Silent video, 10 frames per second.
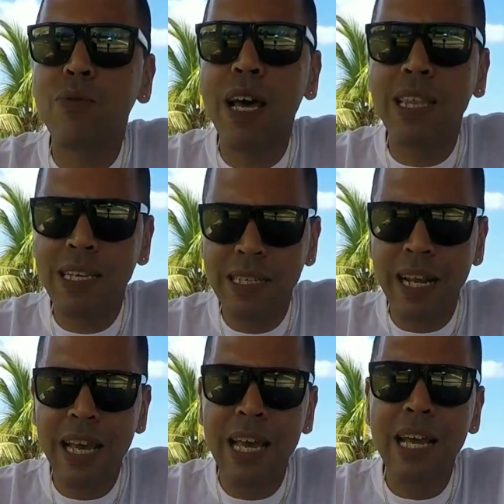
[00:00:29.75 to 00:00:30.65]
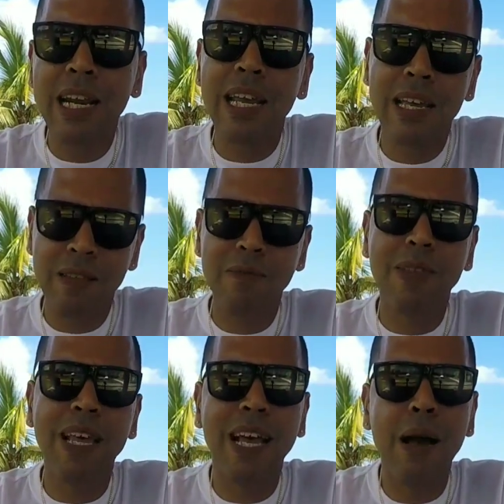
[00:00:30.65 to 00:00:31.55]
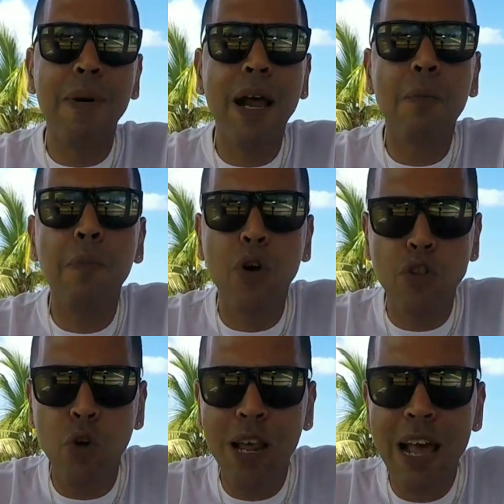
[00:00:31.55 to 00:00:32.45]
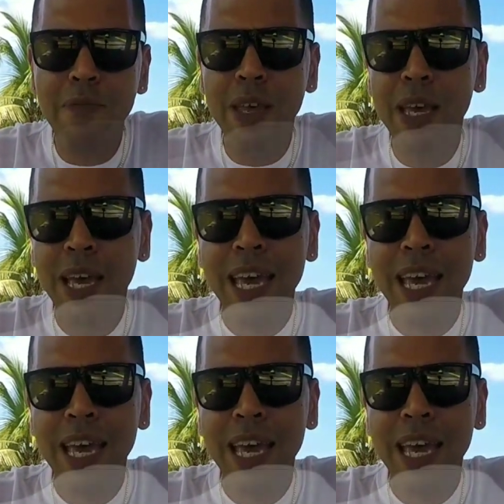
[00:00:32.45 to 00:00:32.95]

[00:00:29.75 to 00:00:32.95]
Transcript: una DSLR, estas cámaras un poquito grandes